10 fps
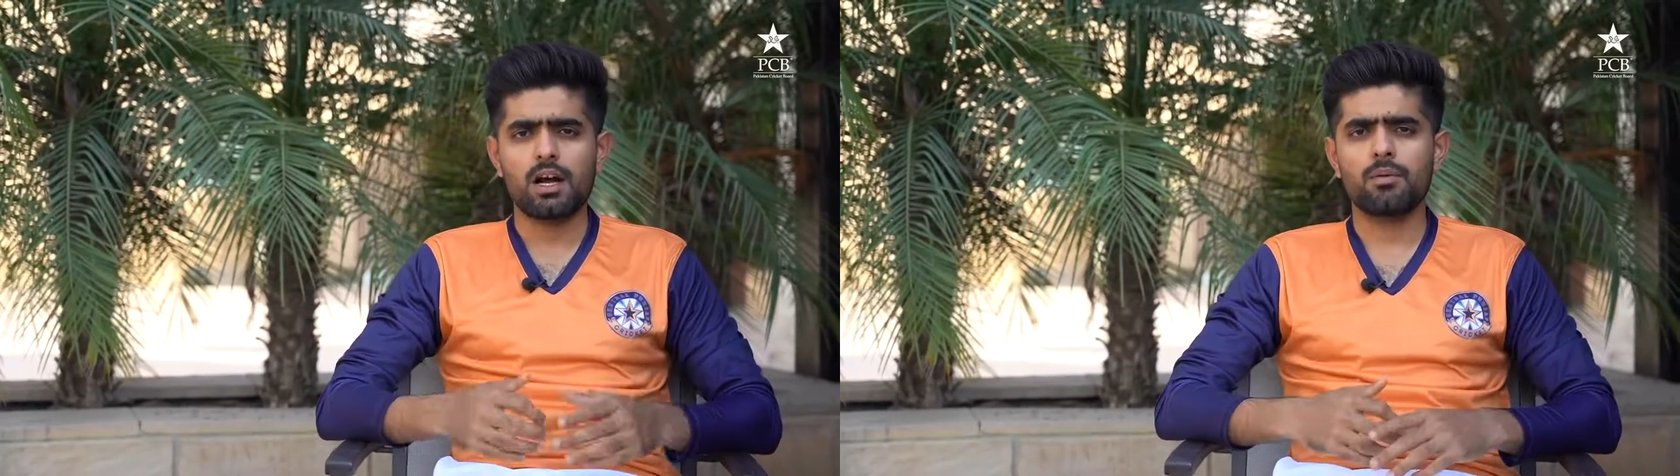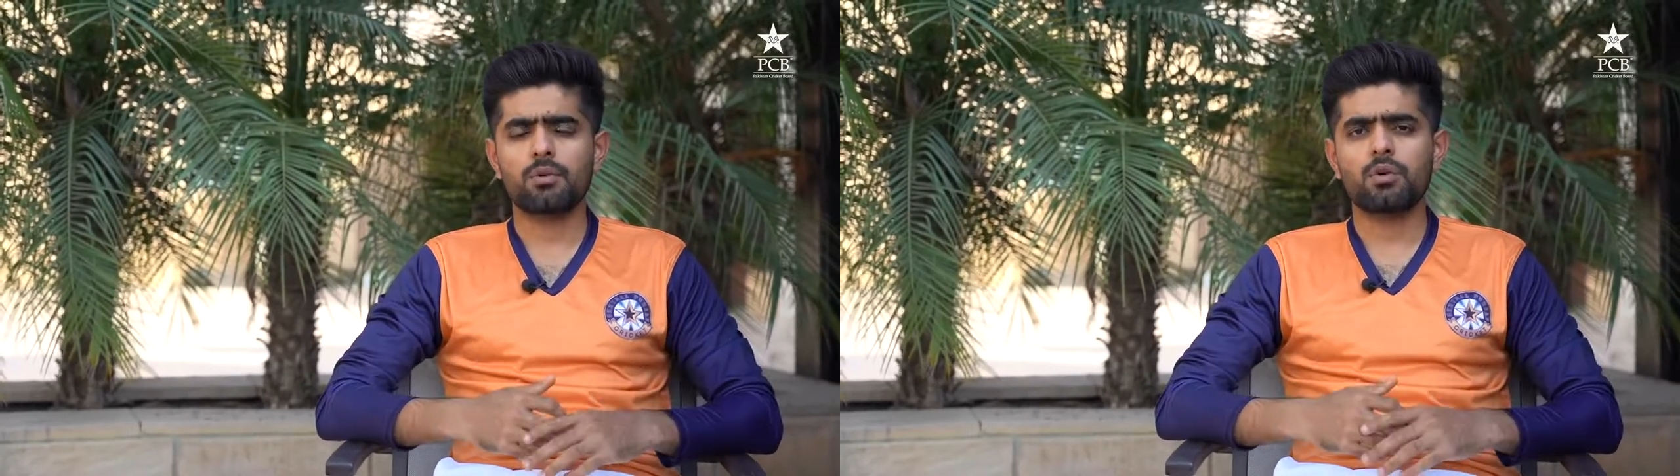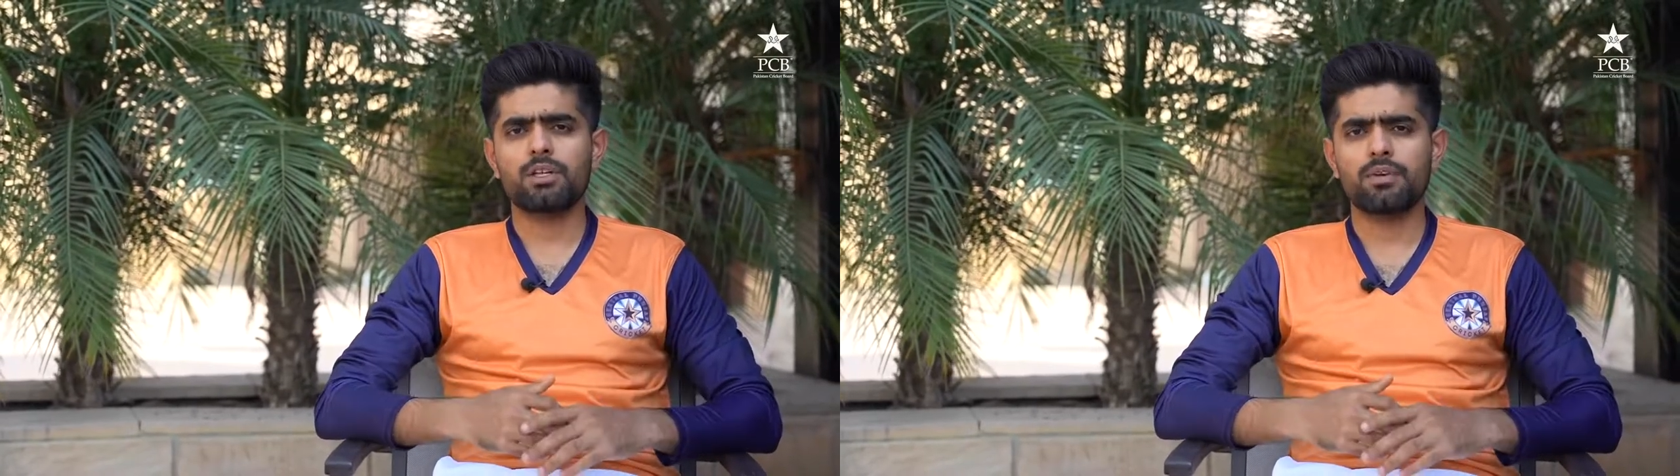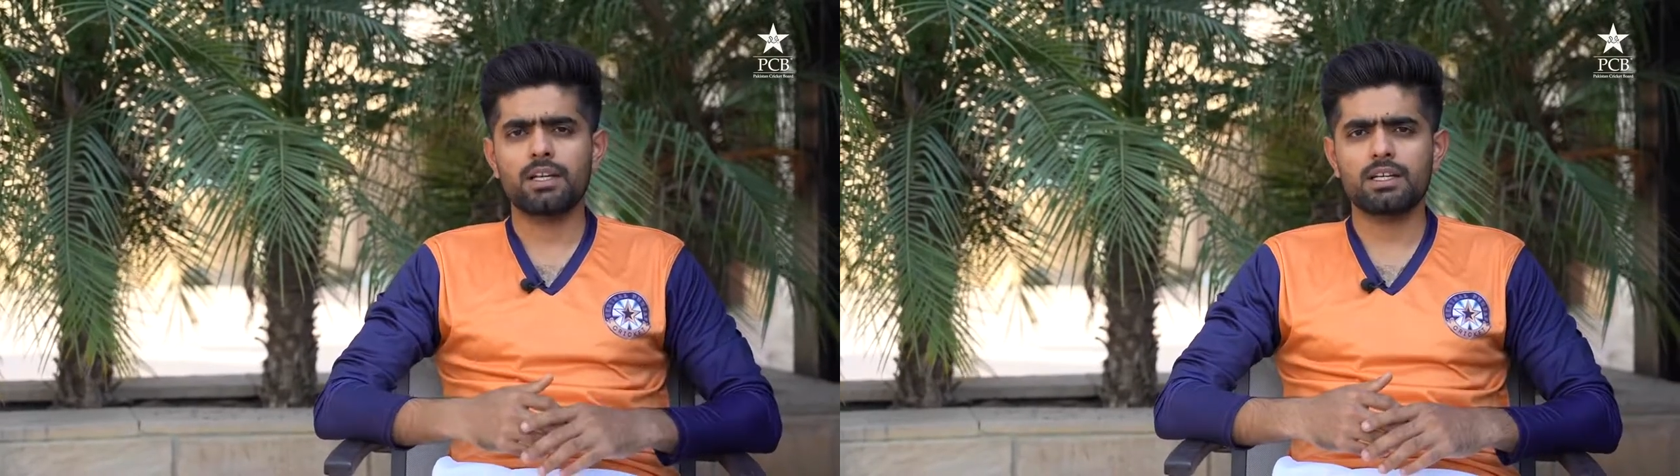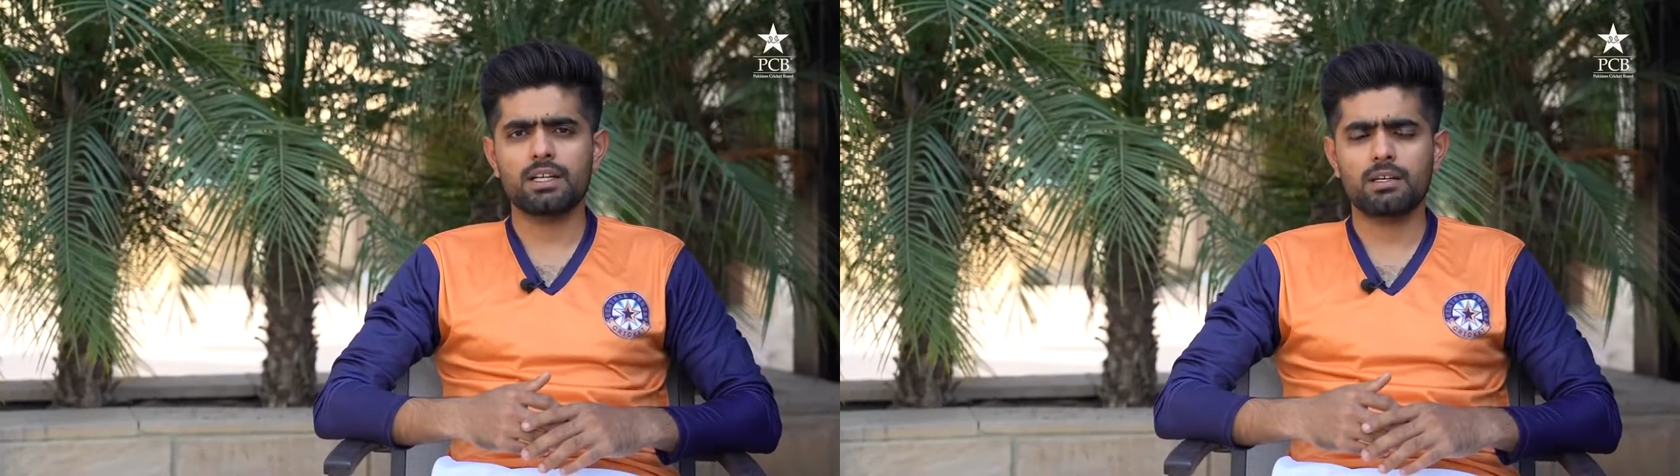हम
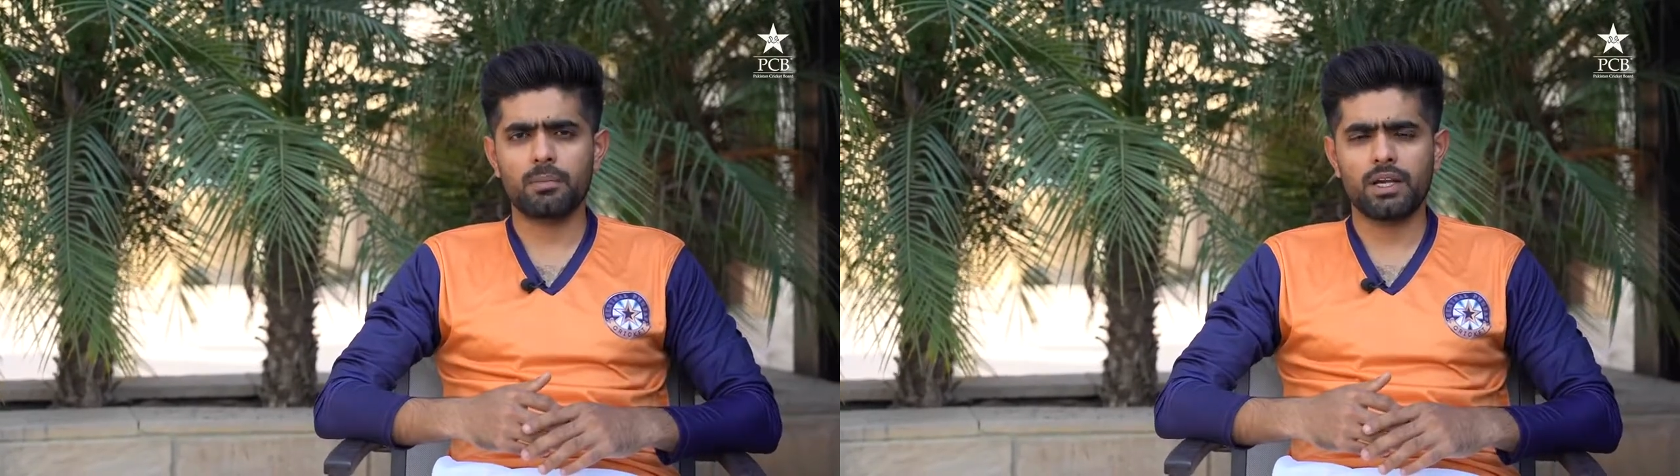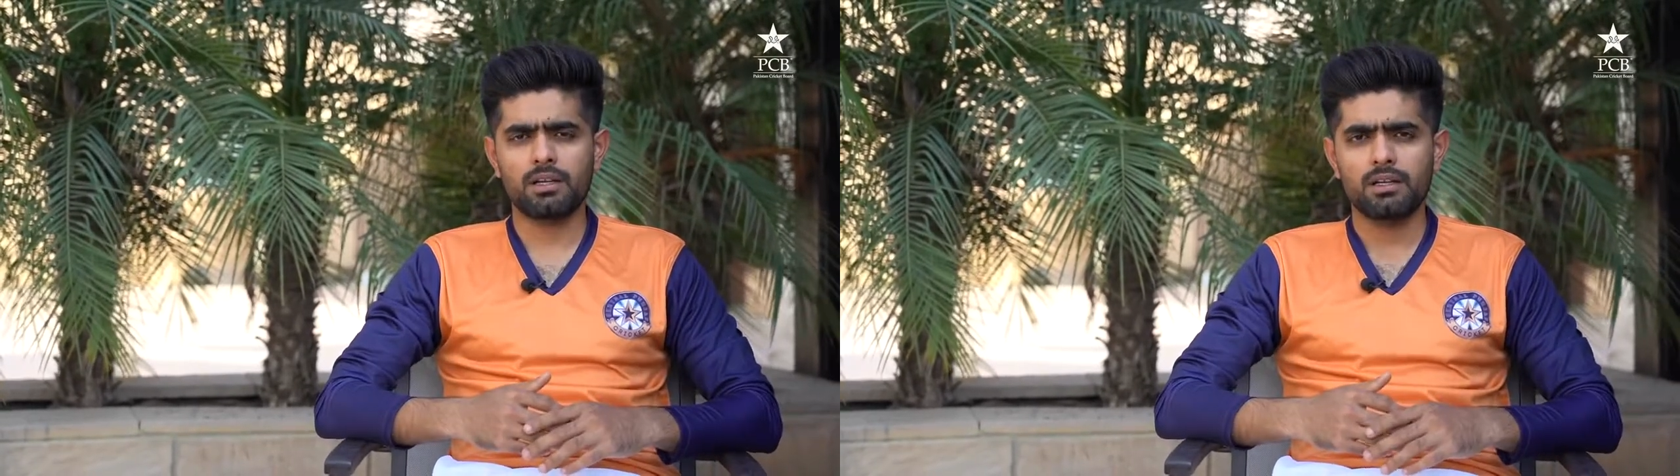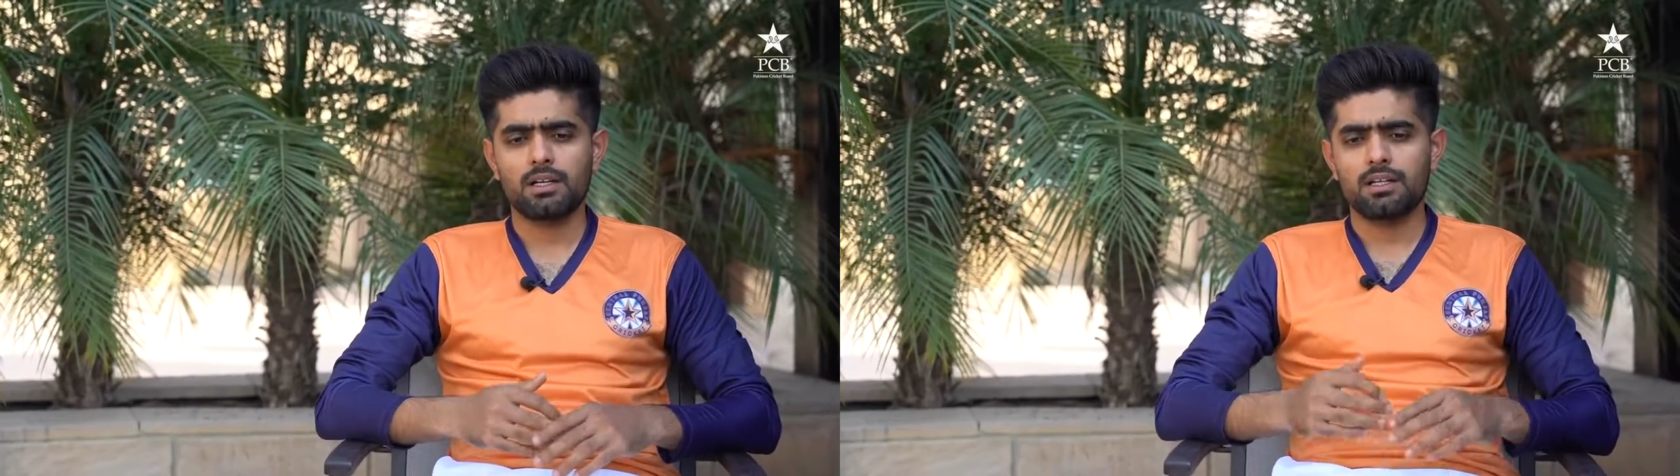क्वालिफाई नहीं कर पाए